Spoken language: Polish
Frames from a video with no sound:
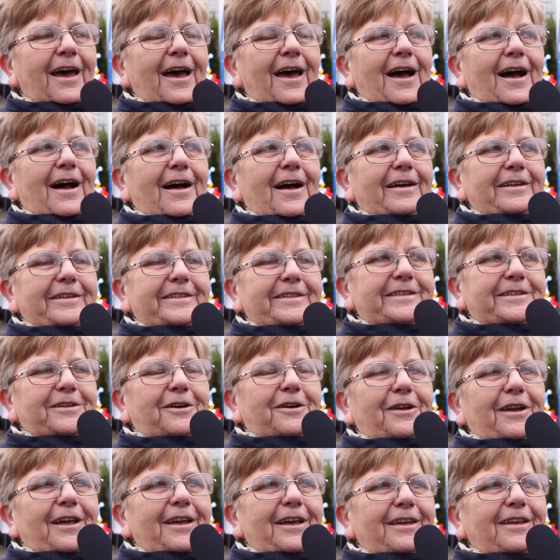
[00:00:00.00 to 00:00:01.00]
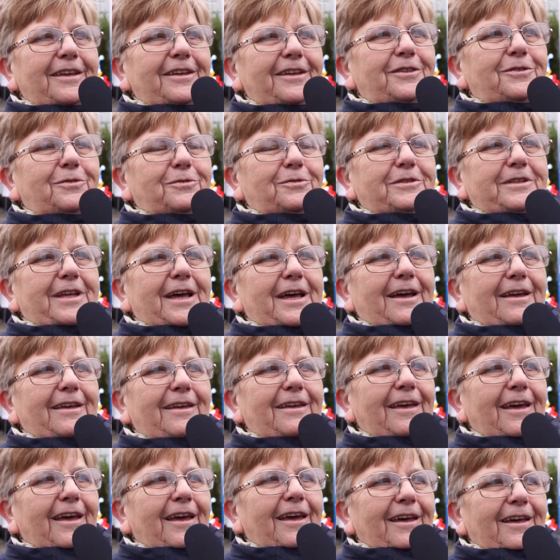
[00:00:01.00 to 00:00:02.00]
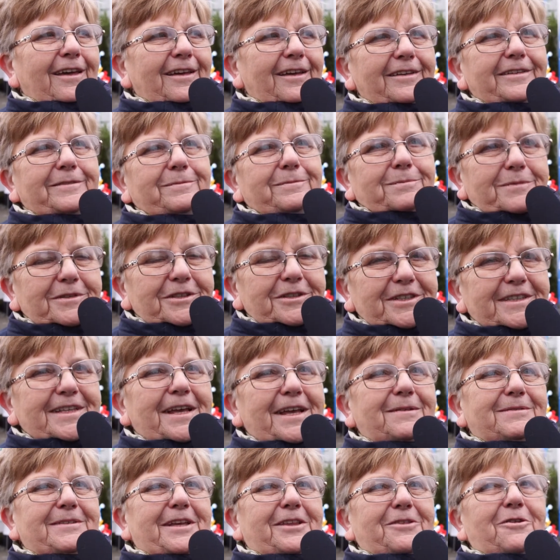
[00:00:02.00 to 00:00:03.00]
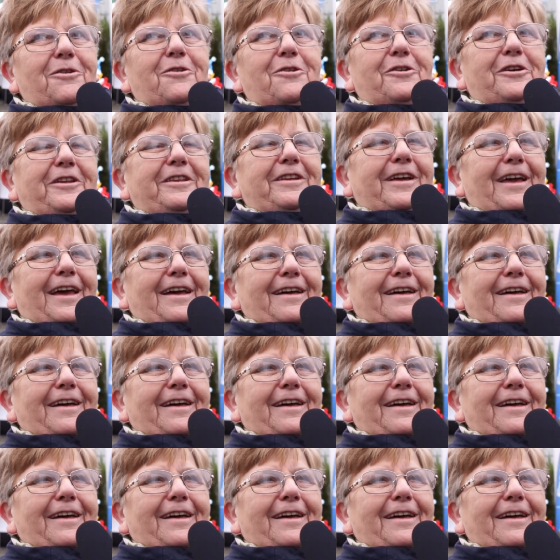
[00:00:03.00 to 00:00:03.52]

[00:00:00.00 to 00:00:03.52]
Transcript: a z kolei tutaj y, dostają za to choinkę.